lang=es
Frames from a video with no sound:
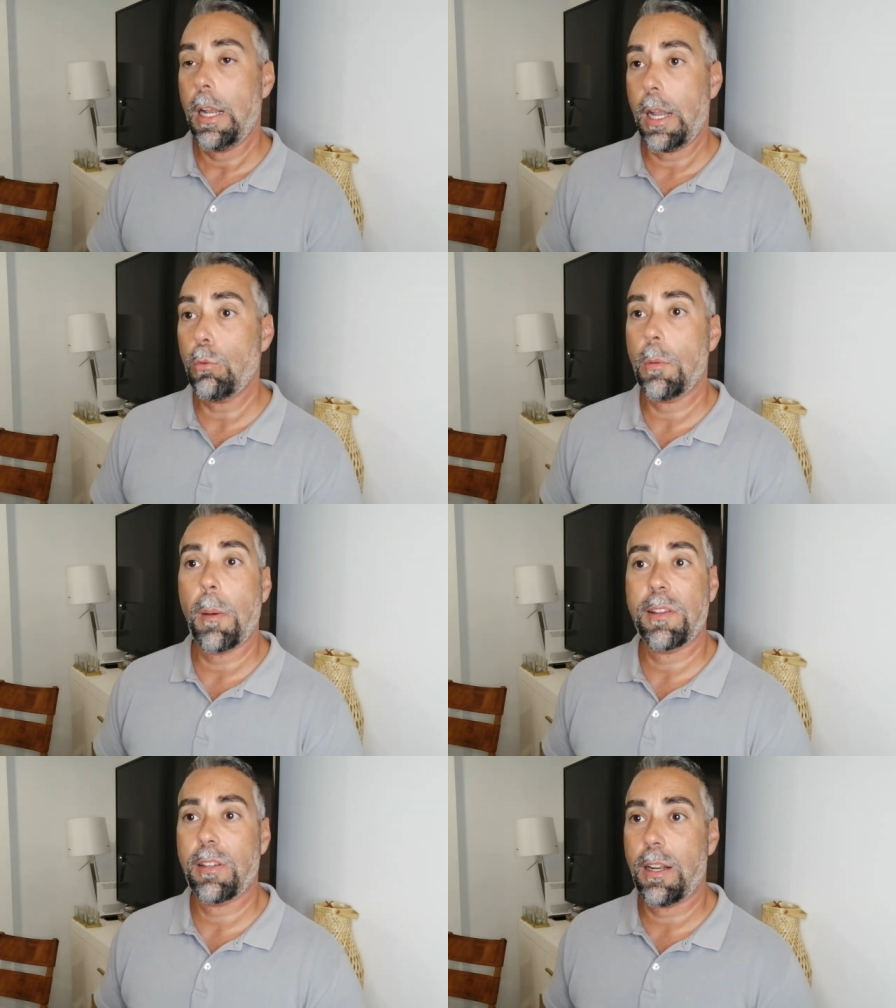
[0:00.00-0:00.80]
La
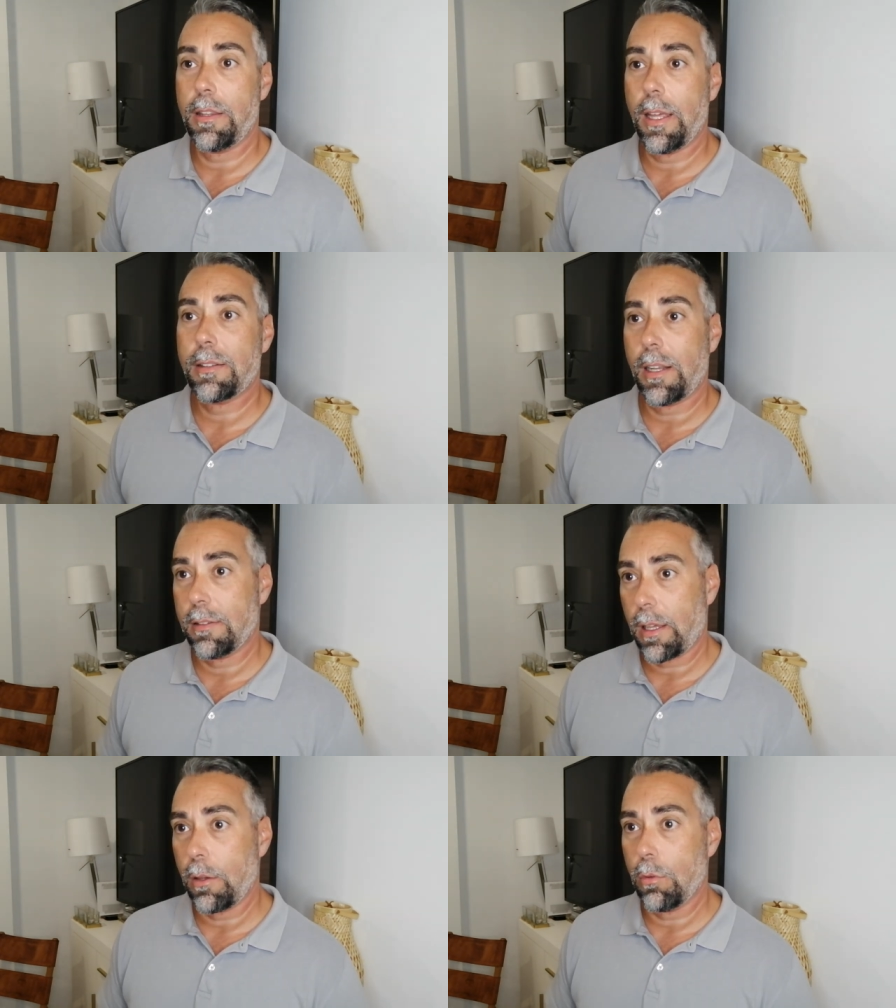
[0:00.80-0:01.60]
última va a ser el día
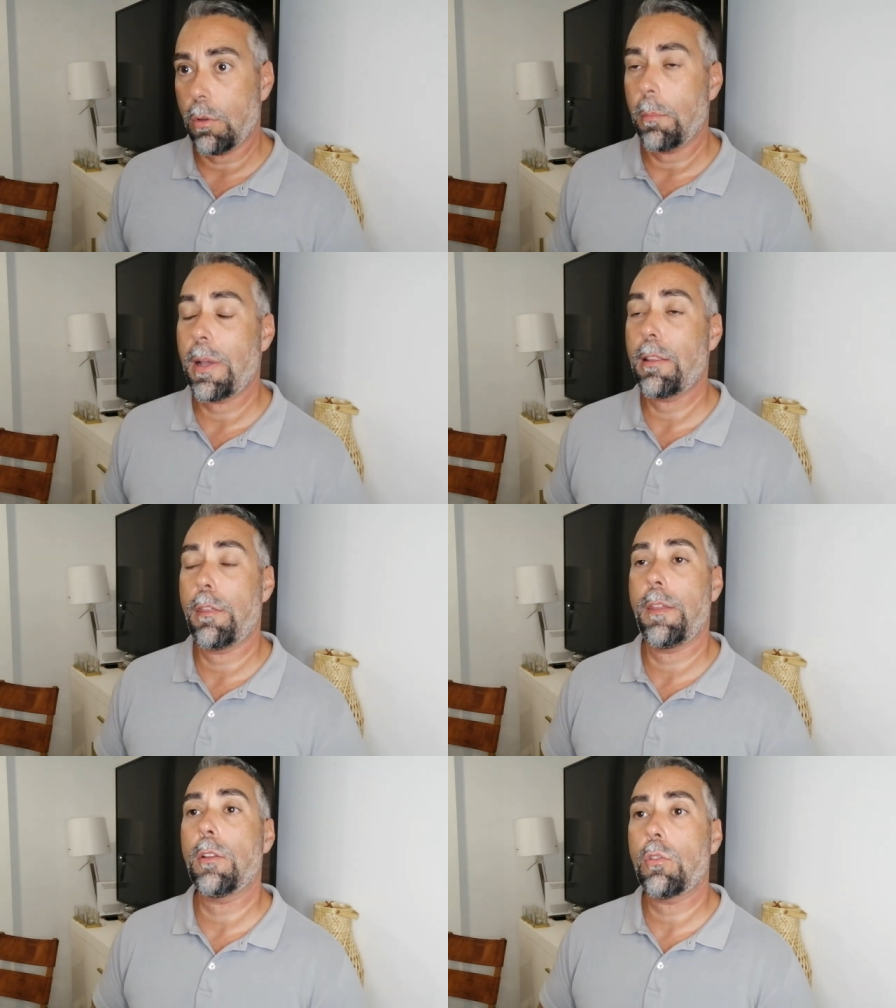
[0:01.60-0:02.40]
31, más
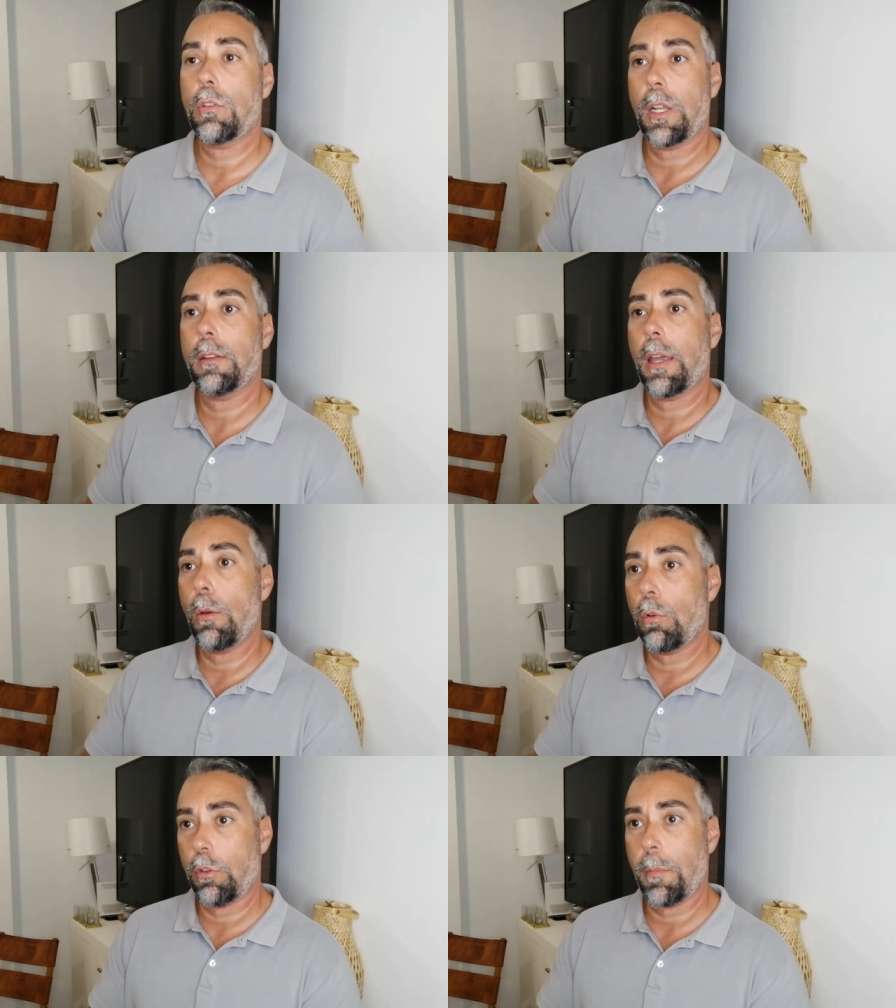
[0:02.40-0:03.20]
de 130
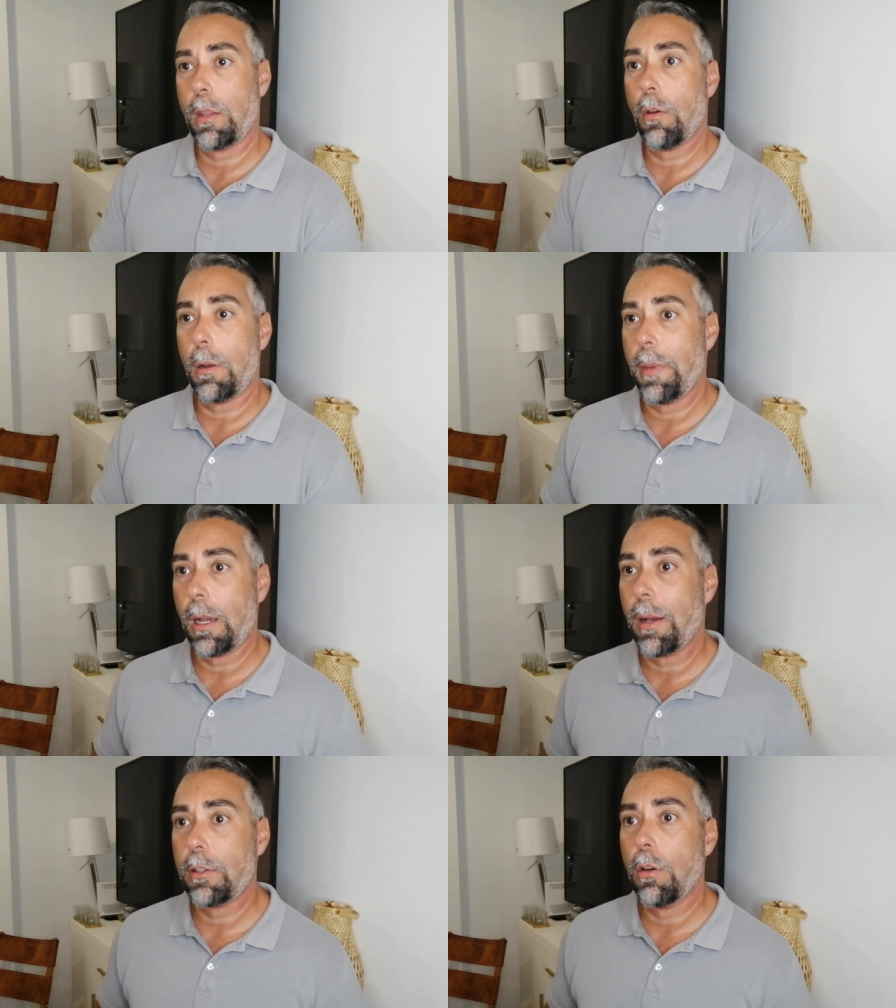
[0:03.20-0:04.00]
euros y medio el
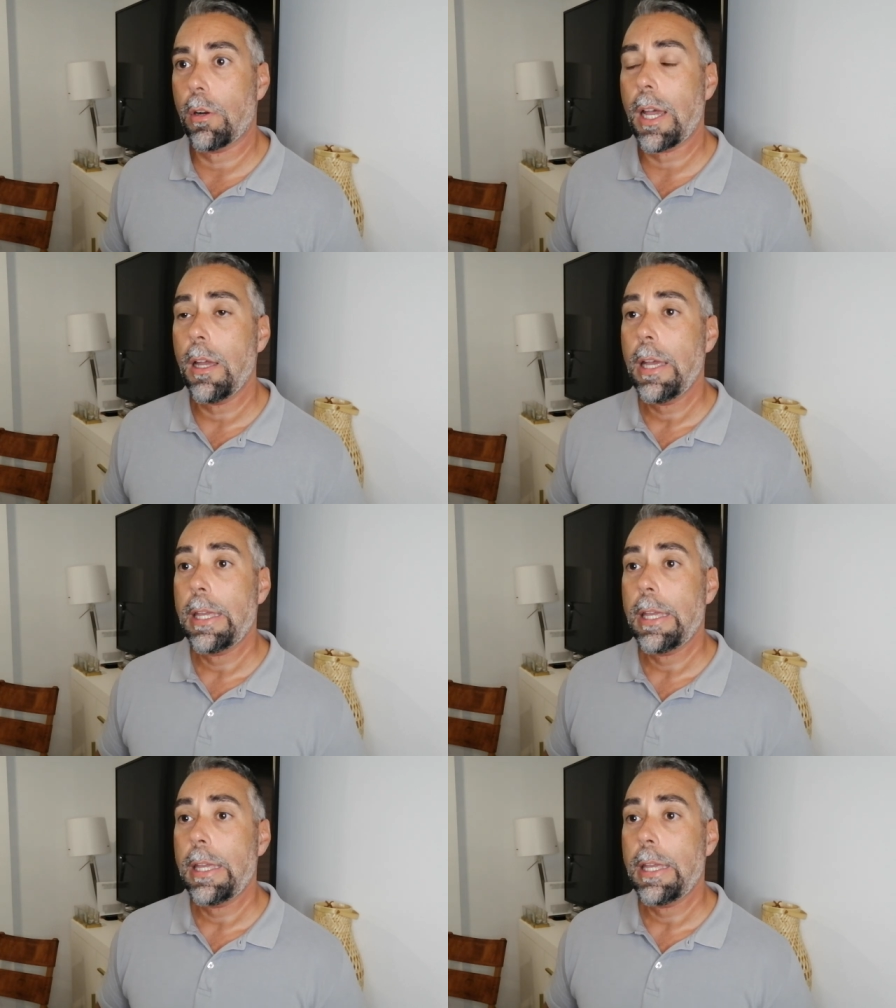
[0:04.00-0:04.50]
megavatio hora